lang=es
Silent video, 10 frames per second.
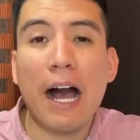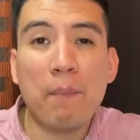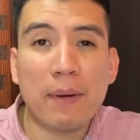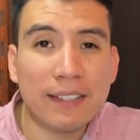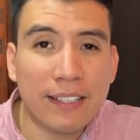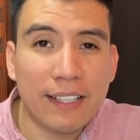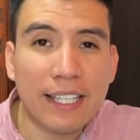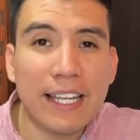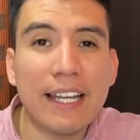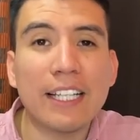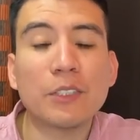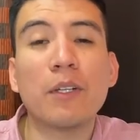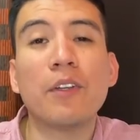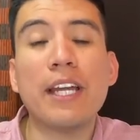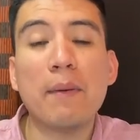A partir de aquí es
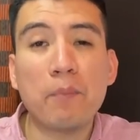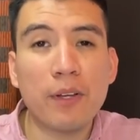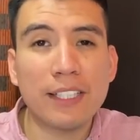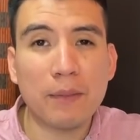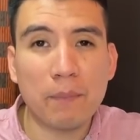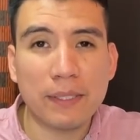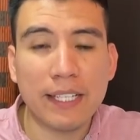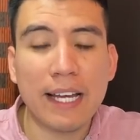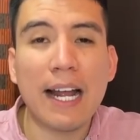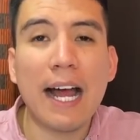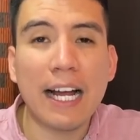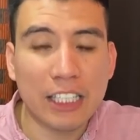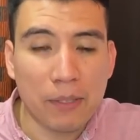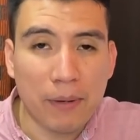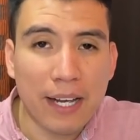cuando ya puedes empezar a
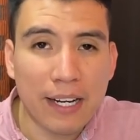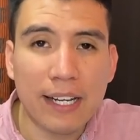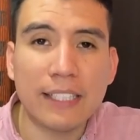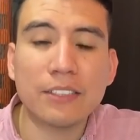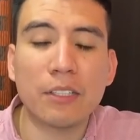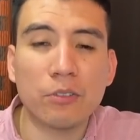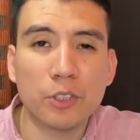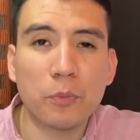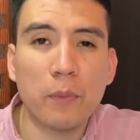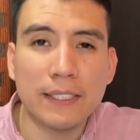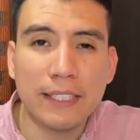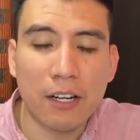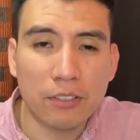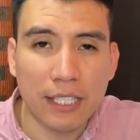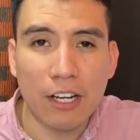activar esos anuncios
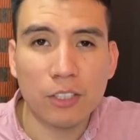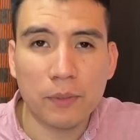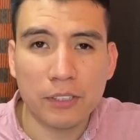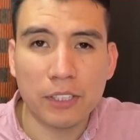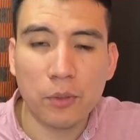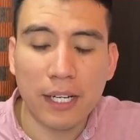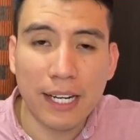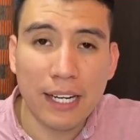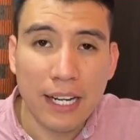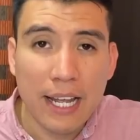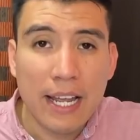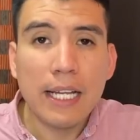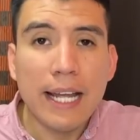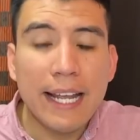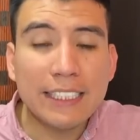publicitarios en los videos de tu canal.
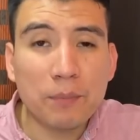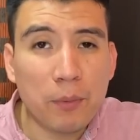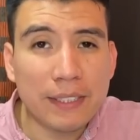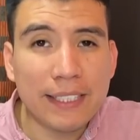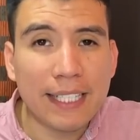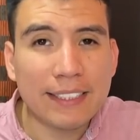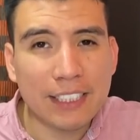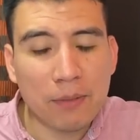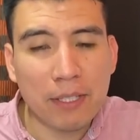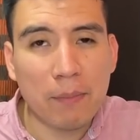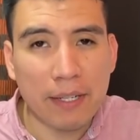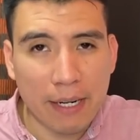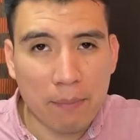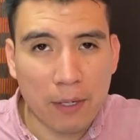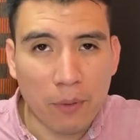Esa publicidad se activa de
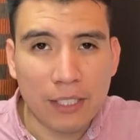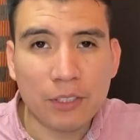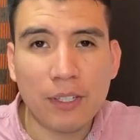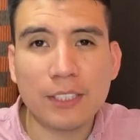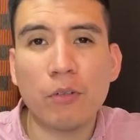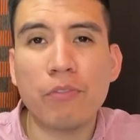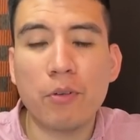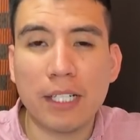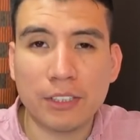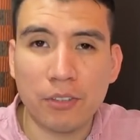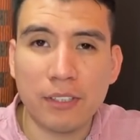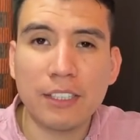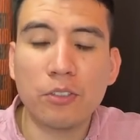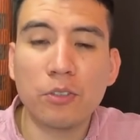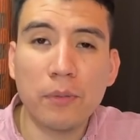manera manual dentro de las configuraciones
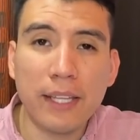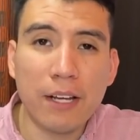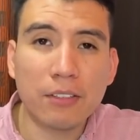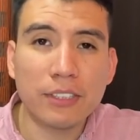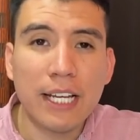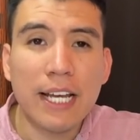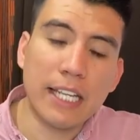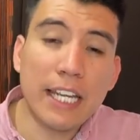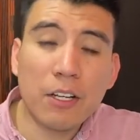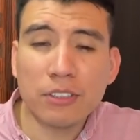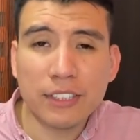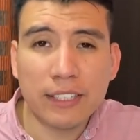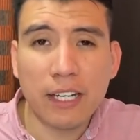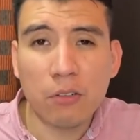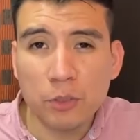de tus videos y
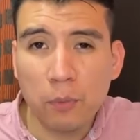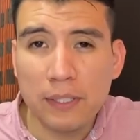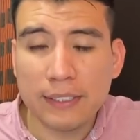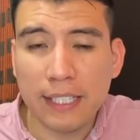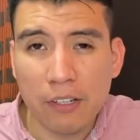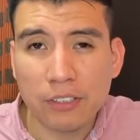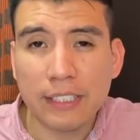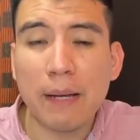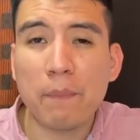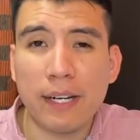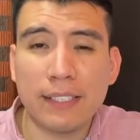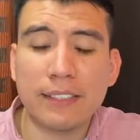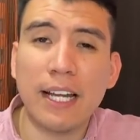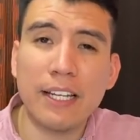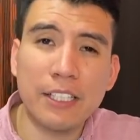consiste en anuncios publicitarios que aparecen al